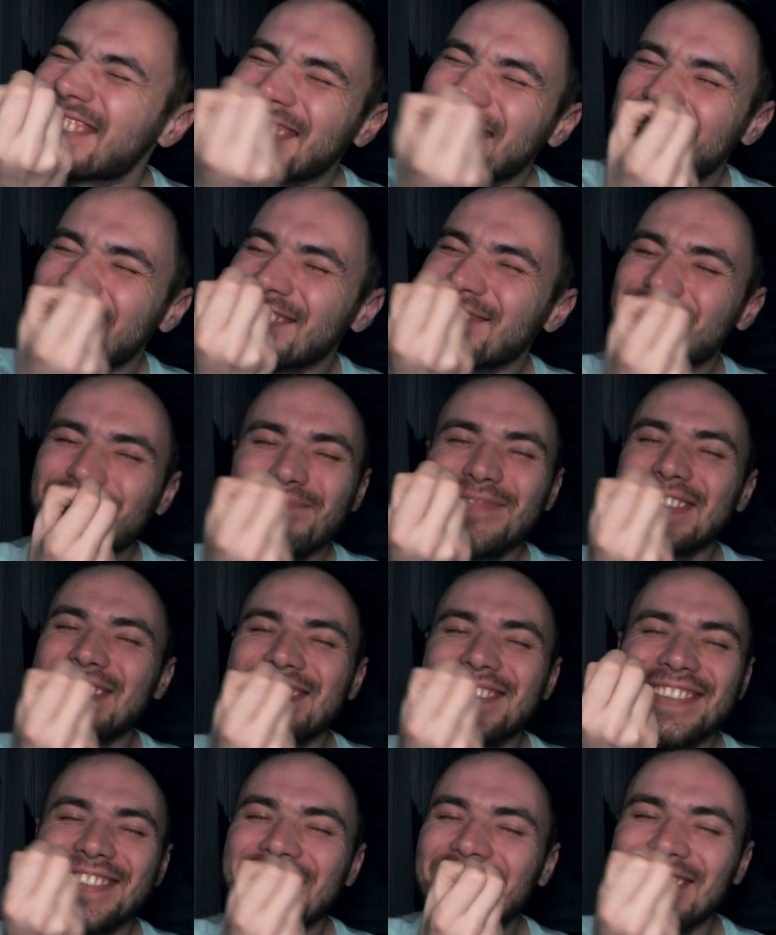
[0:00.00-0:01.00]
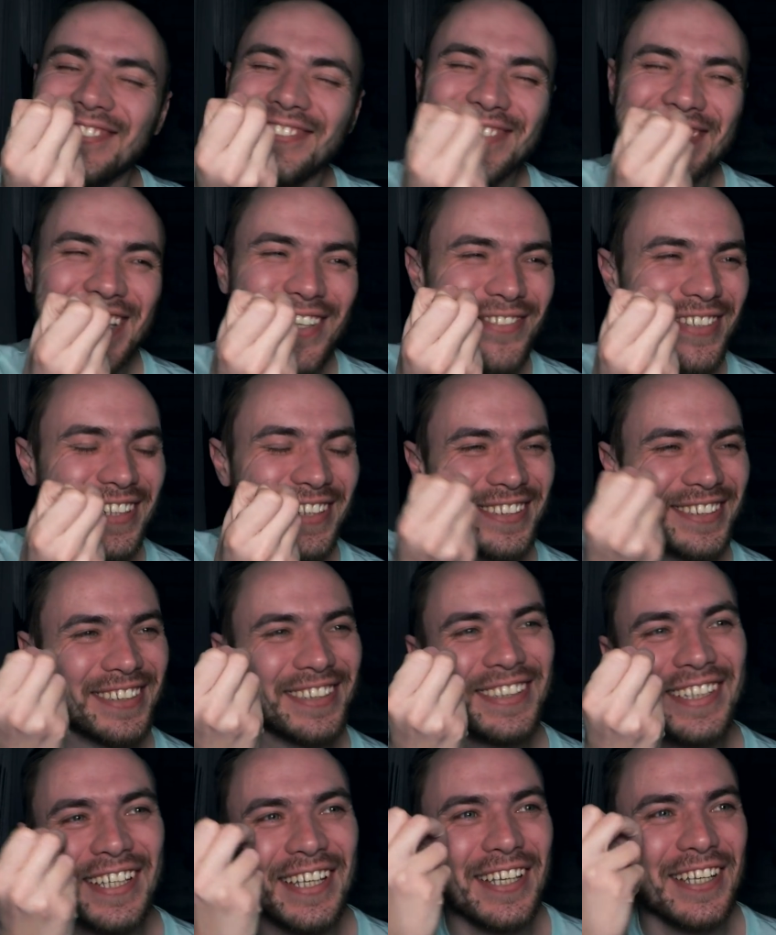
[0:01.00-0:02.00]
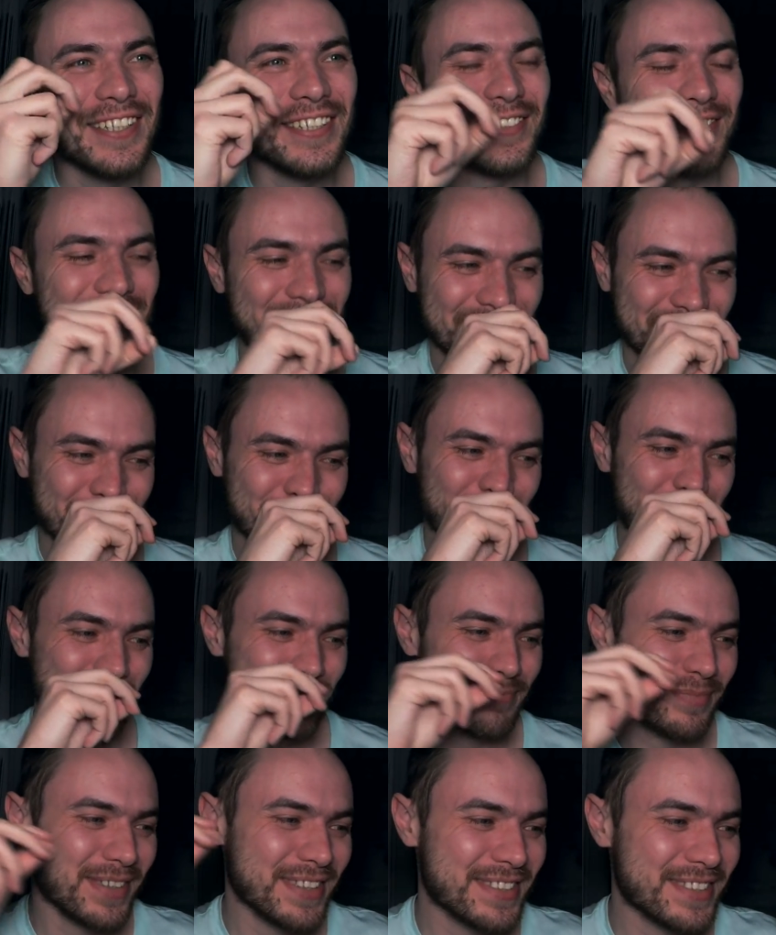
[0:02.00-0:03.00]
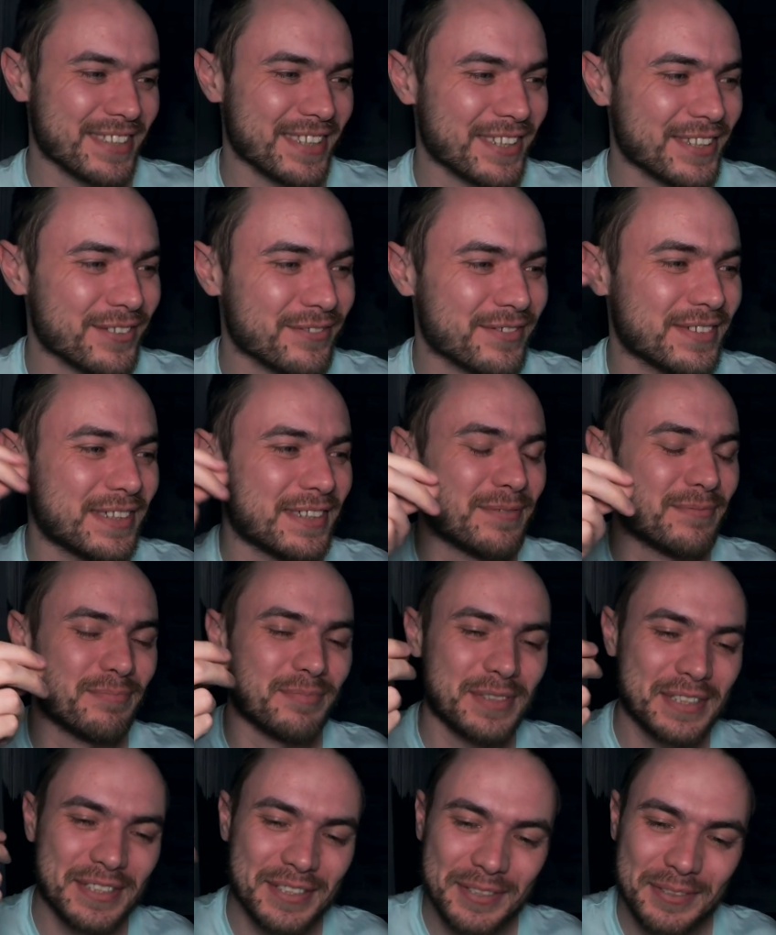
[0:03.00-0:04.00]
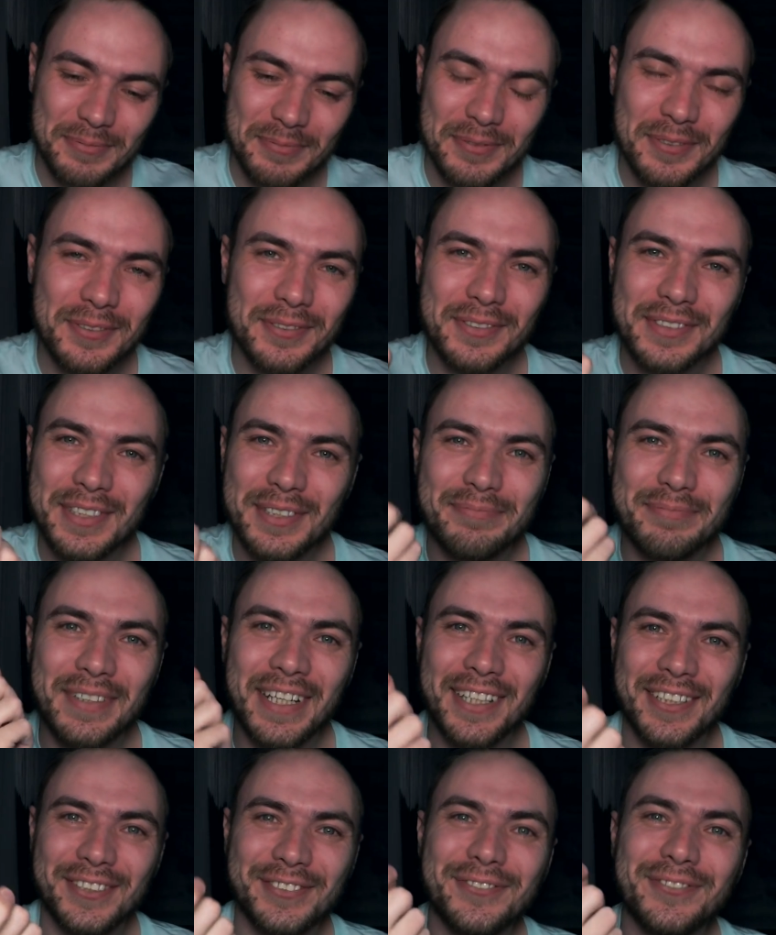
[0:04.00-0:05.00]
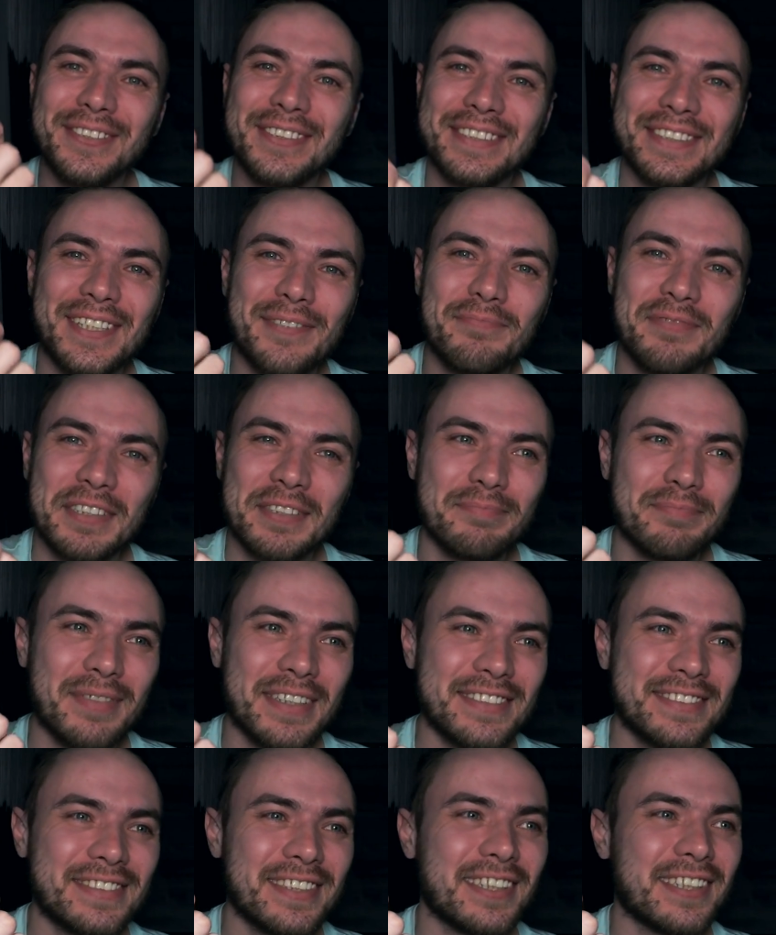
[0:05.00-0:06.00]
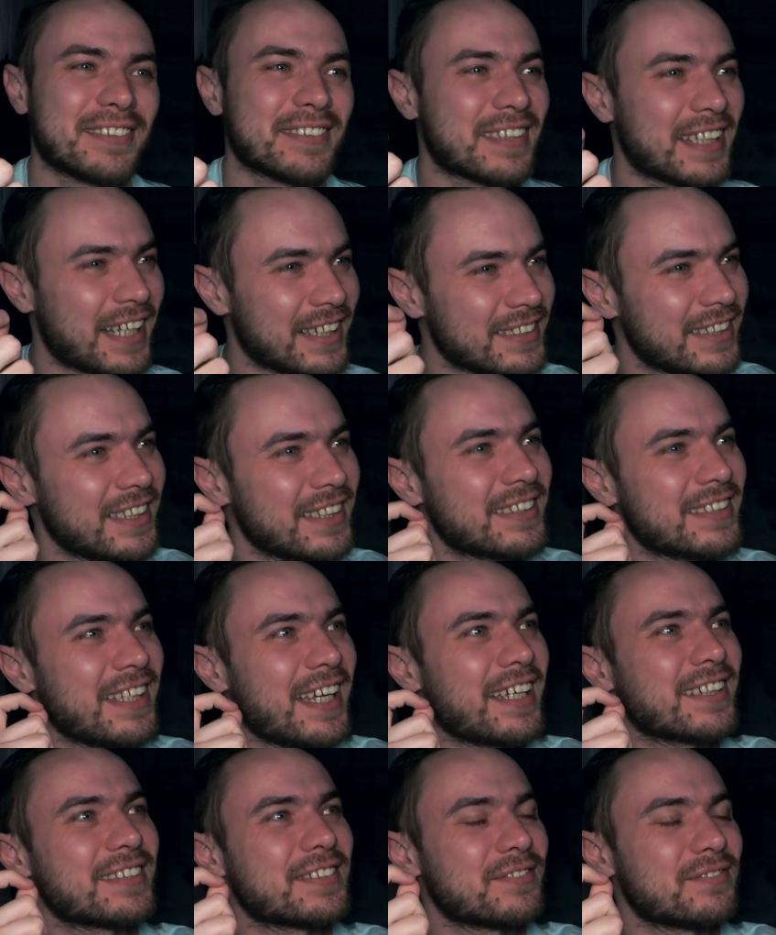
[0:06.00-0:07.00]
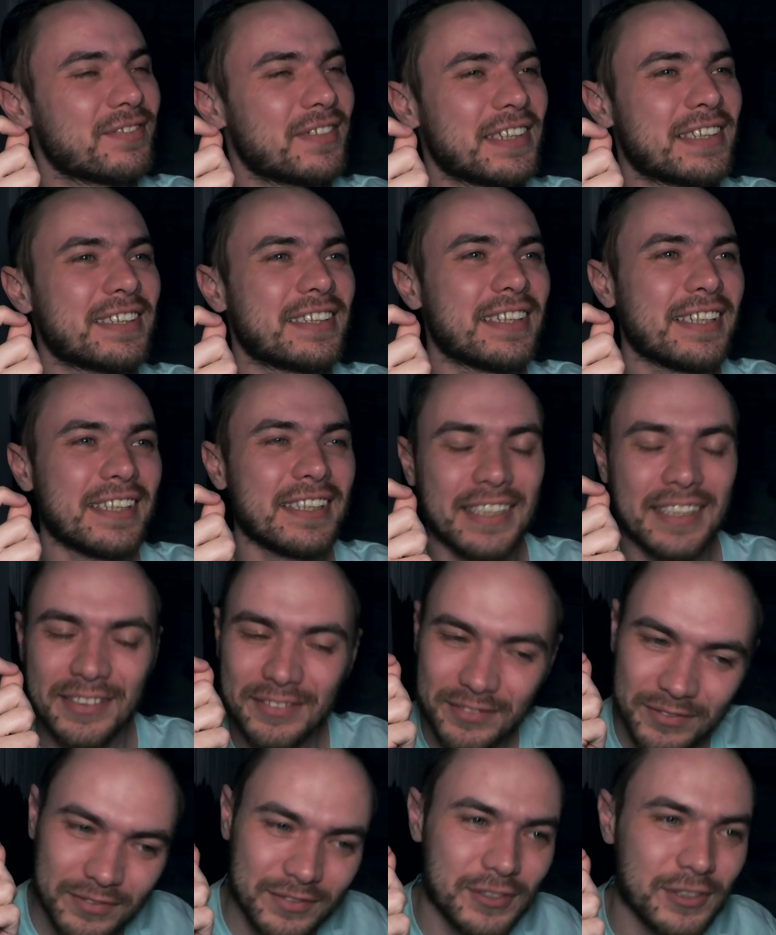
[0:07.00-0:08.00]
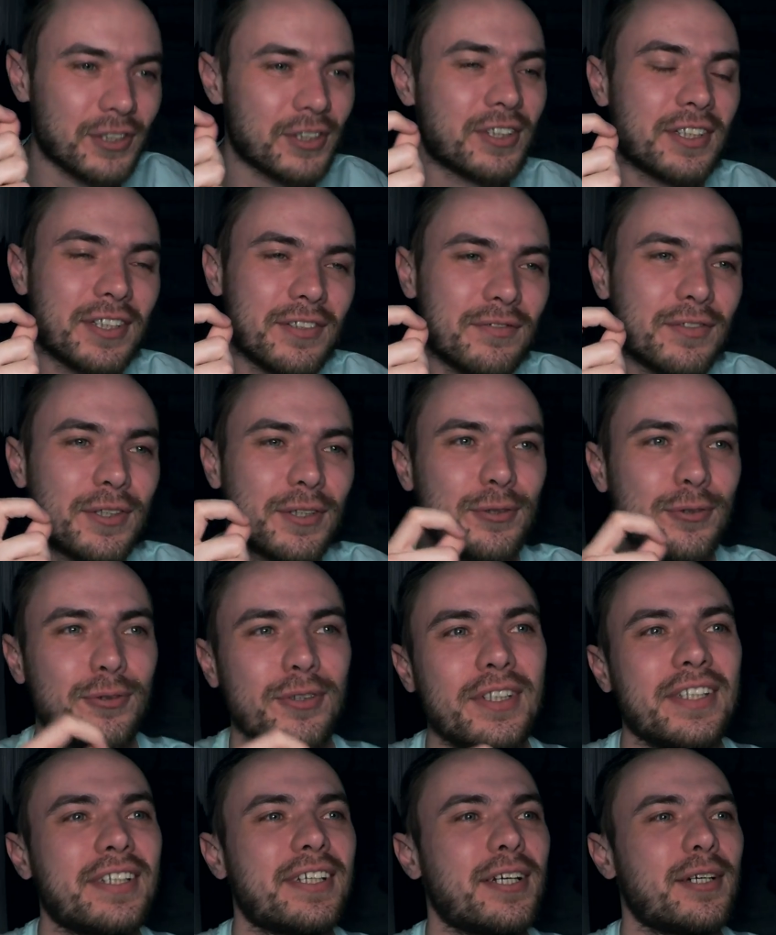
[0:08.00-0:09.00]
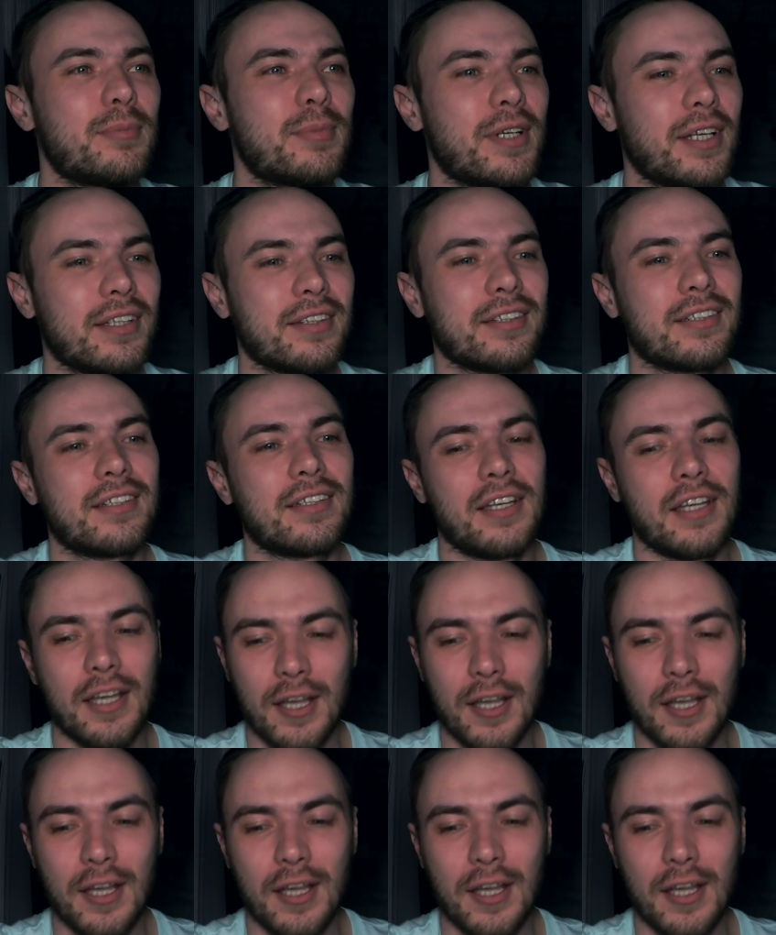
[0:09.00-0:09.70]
я не перестану, наверное, э, бомбить с этого. Почему не прогнулись опять под зал? Когда так-то выгнали, все-таки вернули их обратно.